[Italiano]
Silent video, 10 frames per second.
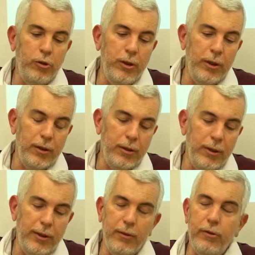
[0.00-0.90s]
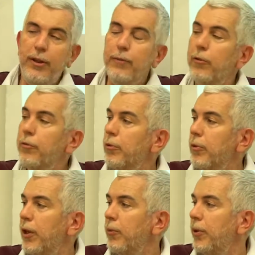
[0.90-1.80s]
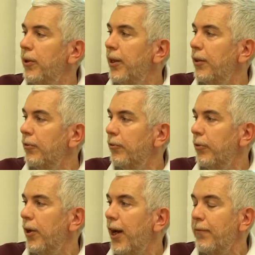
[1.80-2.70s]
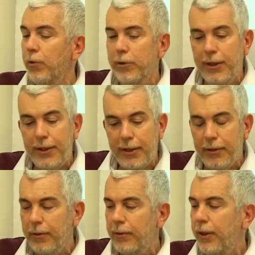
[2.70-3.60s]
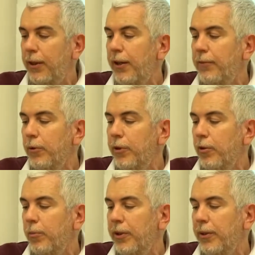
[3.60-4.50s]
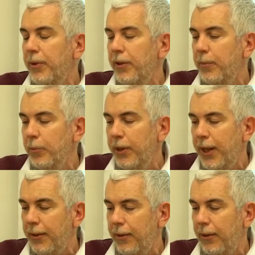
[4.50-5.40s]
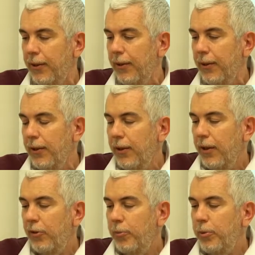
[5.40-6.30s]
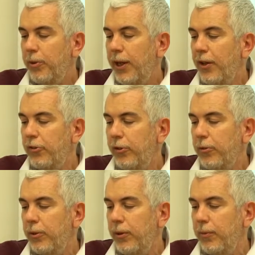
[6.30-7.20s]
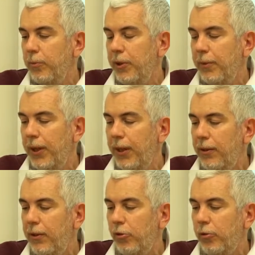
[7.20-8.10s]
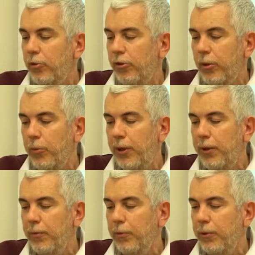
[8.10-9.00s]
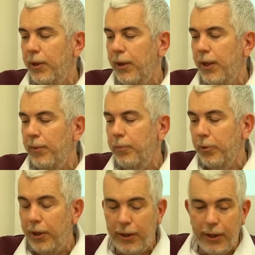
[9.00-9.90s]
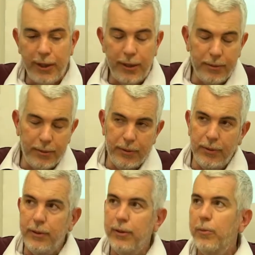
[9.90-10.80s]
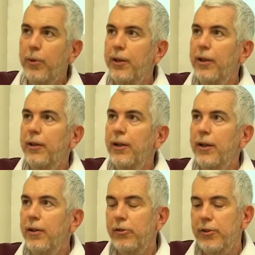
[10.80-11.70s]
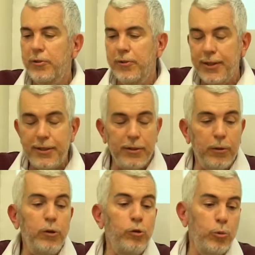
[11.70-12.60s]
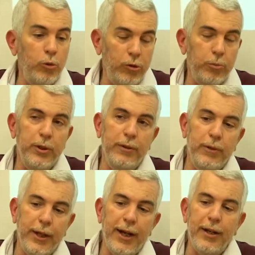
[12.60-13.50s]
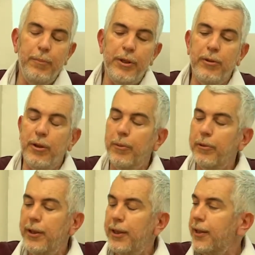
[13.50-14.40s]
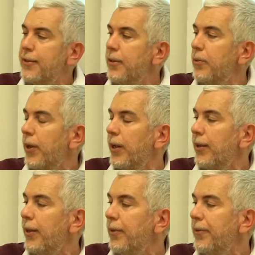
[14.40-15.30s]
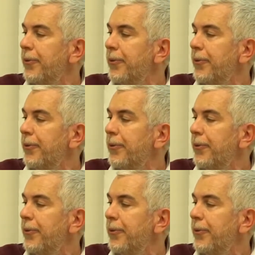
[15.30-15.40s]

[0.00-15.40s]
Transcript: di slavofono che in quello italofono, a volte tradotti, a volte completamente mutati. Esempio classico di mutamenti sono sia quelli dovuti alla politica, quindi anche alla nazionalizzazione su cui si può lavorare in particolar modo in terza e in quarta,